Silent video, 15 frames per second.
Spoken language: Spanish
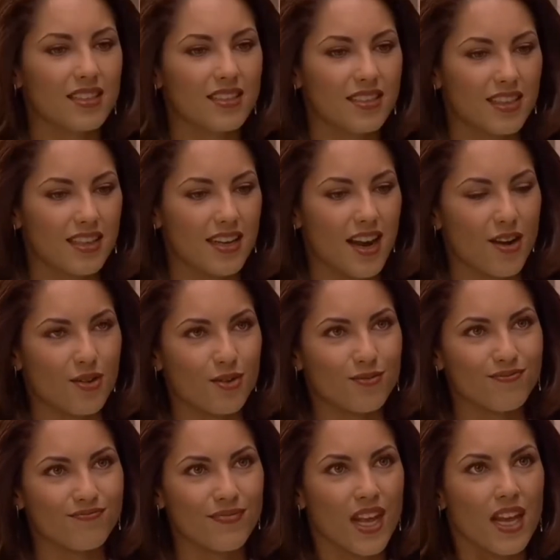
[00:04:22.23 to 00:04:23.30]
sí, claro.
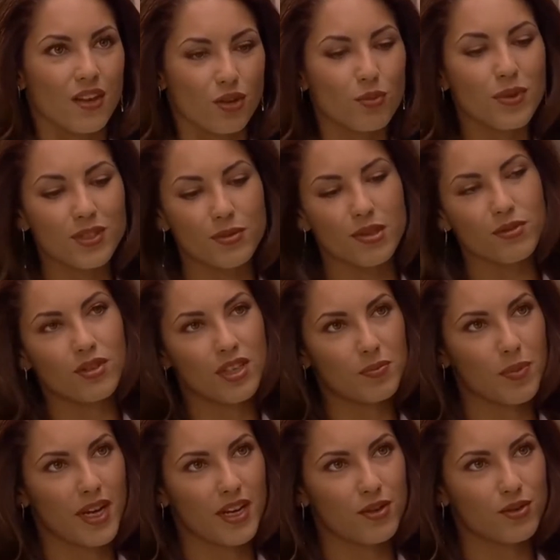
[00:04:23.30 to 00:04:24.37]
Tú más bien
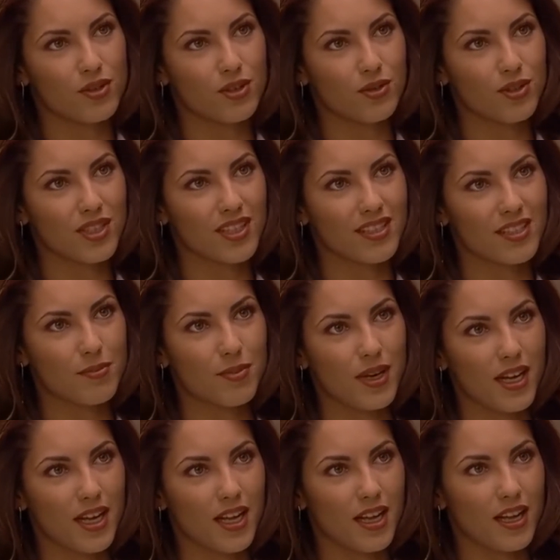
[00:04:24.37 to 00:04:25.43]
usas pareos y cosas así
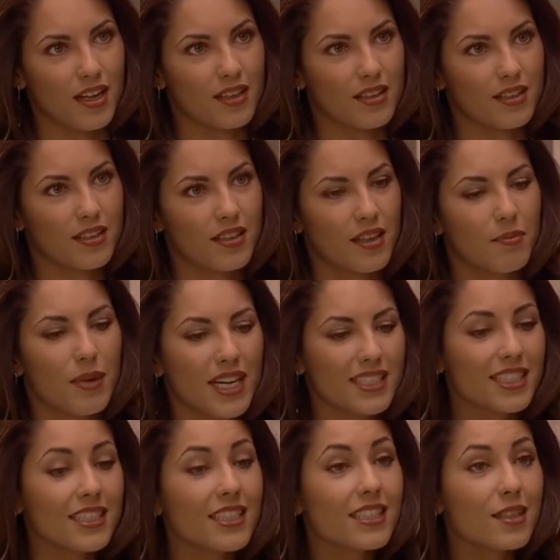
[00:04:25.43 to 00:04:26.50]
para, para
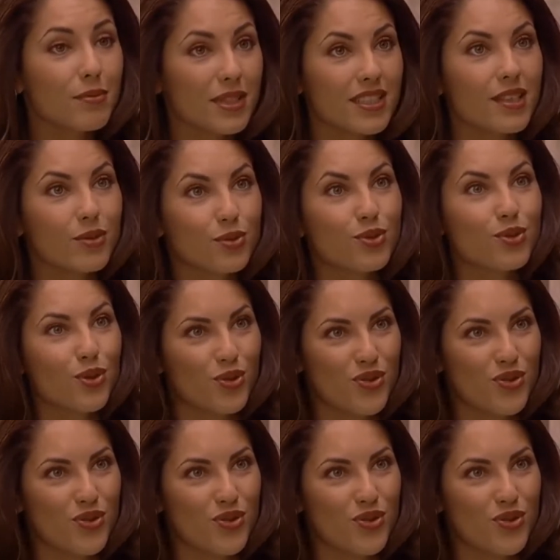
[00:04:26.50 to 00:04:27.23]
sentirte más a gusto,